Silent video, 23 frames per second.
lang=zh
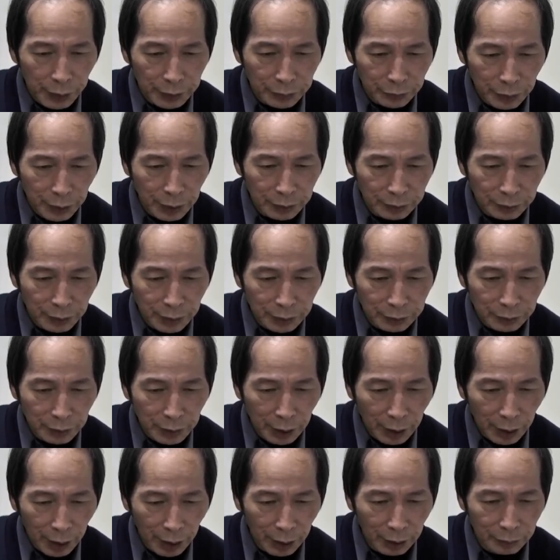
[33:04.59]
对，
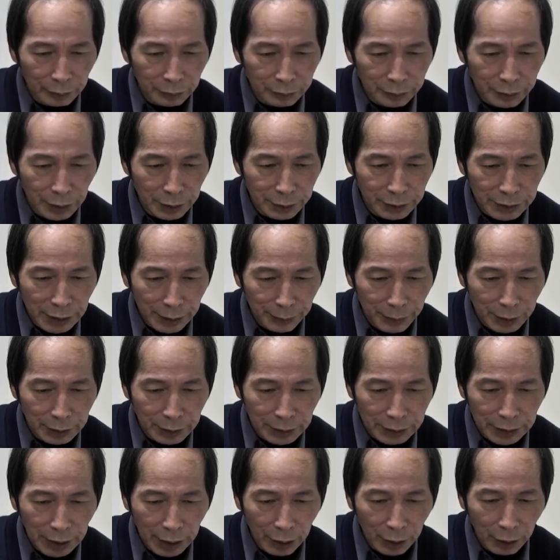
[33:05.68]
好，那下面再
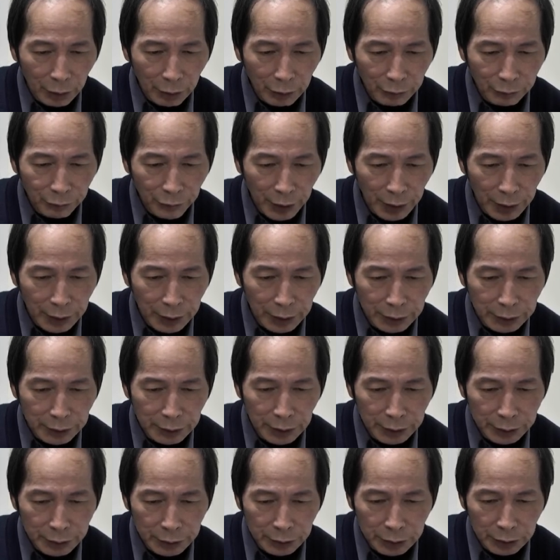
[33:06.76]
看哦，非一切
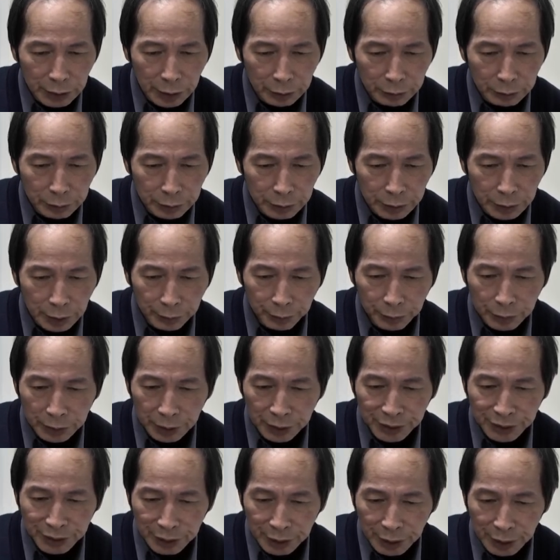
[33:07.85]
智人则不能
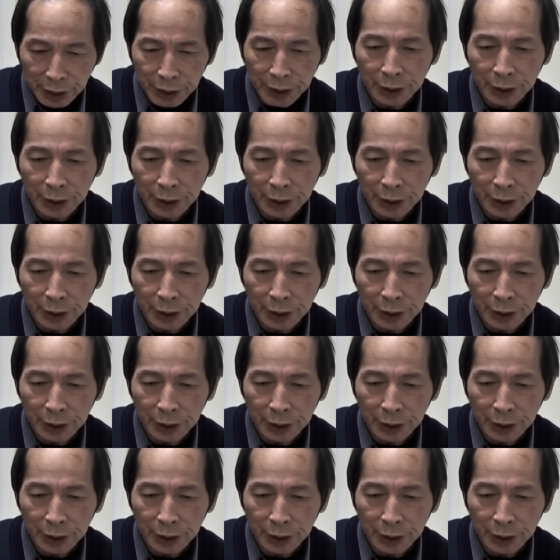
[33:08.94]
解，